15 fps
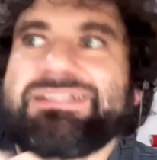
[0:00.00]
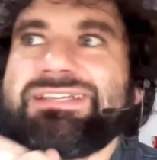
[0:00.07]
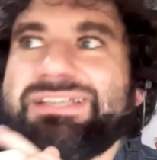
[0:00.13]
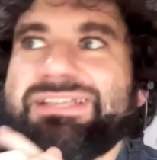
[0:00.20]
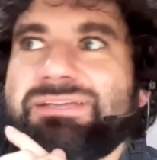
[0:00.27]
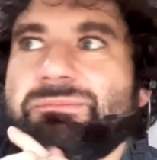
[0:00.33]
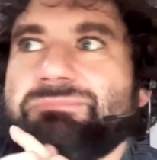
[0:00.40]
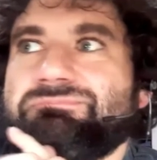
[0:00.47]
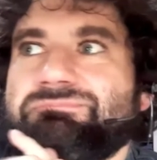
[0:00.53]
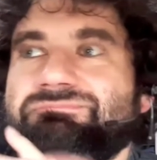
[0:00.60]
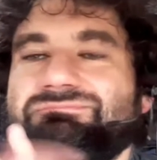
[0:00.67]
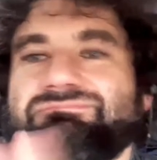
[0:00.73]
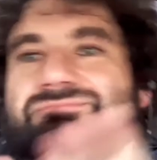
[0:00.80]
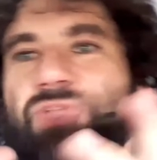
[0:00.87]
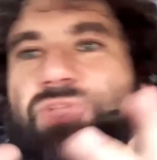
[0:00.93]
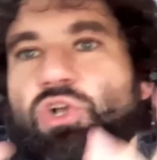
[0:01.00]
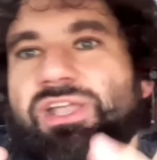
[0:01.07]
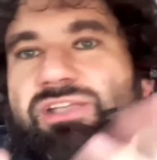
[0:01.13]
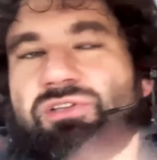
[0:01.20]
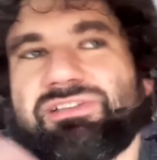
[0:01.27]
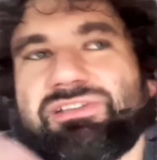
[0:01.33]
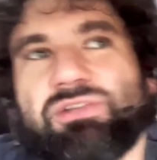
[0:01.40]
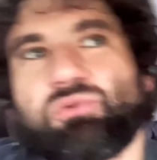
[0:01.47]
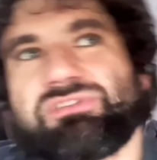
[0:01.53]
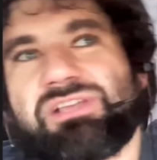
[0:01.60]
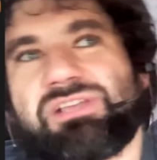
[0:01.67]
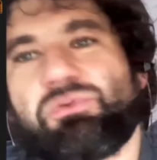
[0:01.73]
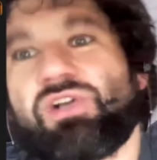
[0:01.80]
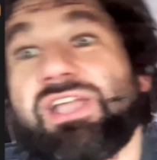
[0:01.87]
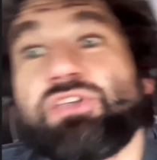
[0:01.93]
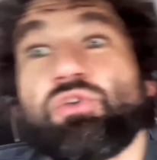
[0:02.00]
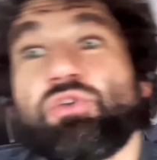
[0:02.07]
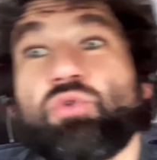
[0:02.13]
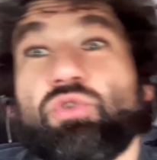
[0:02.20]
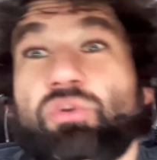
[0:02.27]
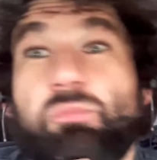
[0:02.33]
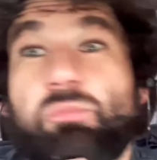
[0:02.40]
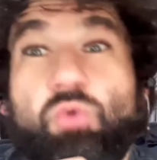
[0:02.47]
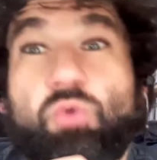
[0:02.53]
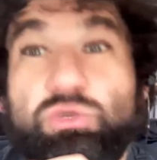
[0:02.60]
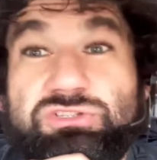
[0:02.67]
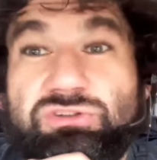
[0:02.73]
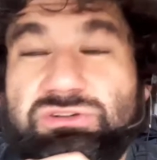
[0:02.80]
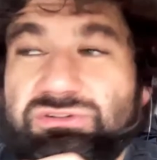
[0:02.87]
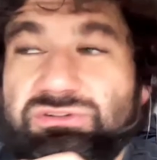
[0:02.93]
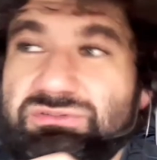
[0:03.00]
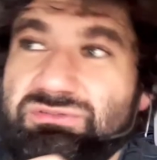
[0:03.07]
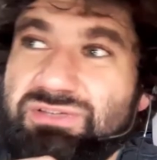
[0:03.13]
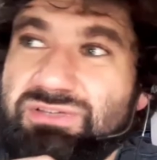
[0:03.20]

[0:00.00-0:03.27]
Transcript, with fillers: eh, lo que quiero decir, Gustavo, es que yo dudo mucho